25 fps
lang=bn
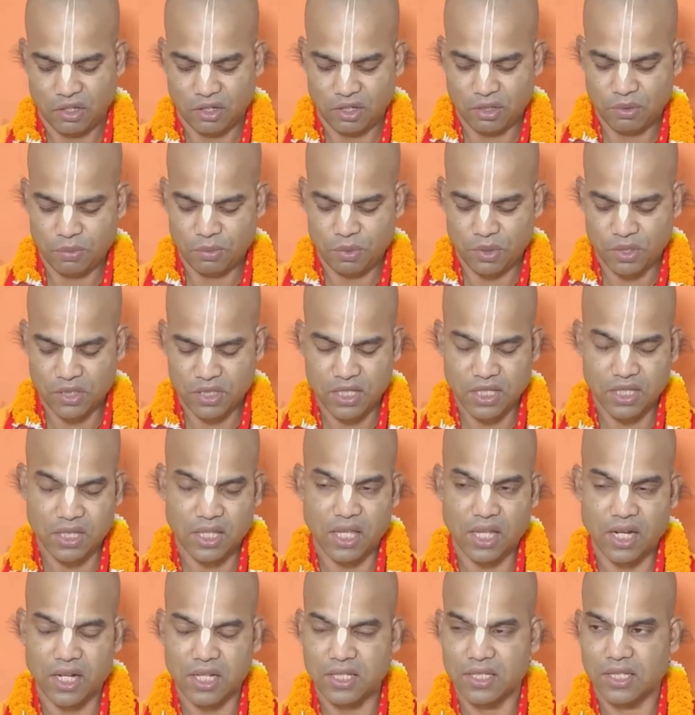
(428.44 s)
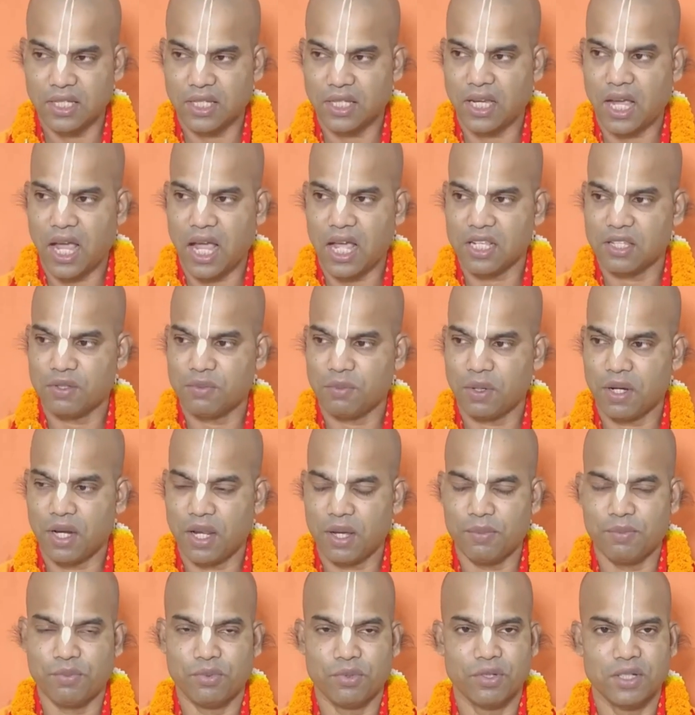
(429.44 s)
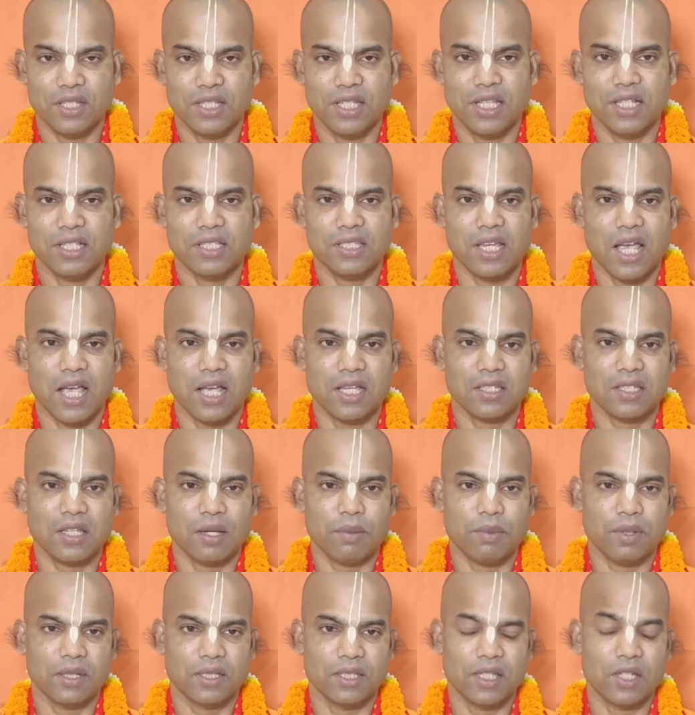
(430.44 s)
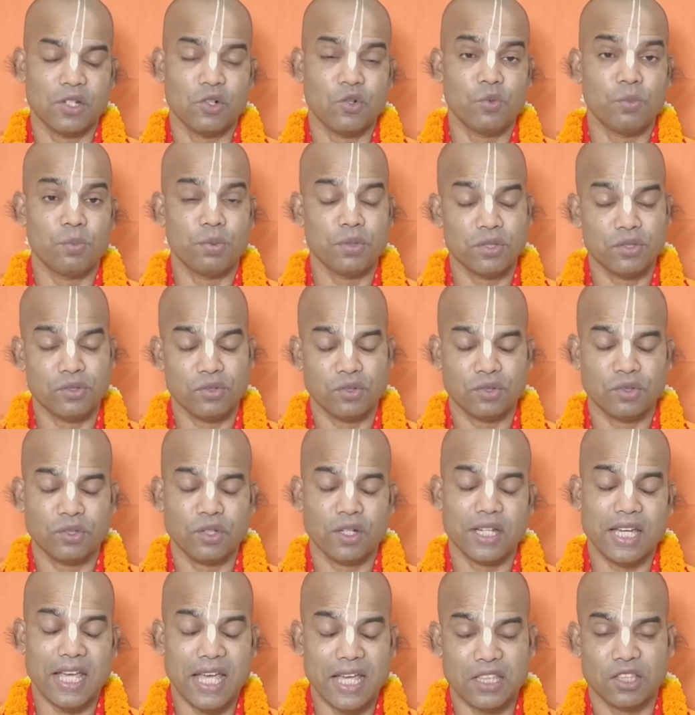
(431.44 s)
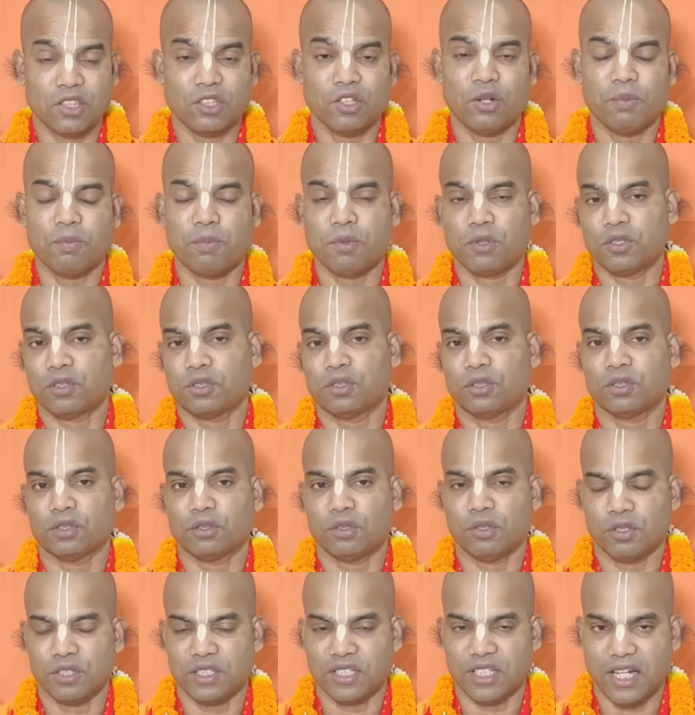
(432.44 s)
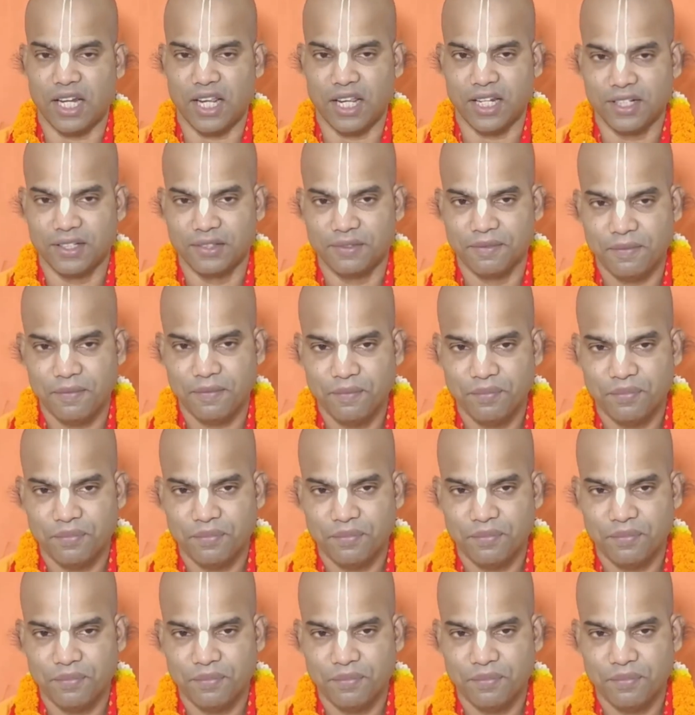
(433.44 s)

তখন প্রচেতারা সেই গাছপালা পুড়িয়ে চাষ আবাদের উপযুক্ত ক্ষেত্র প্রস্তুত করছিলেন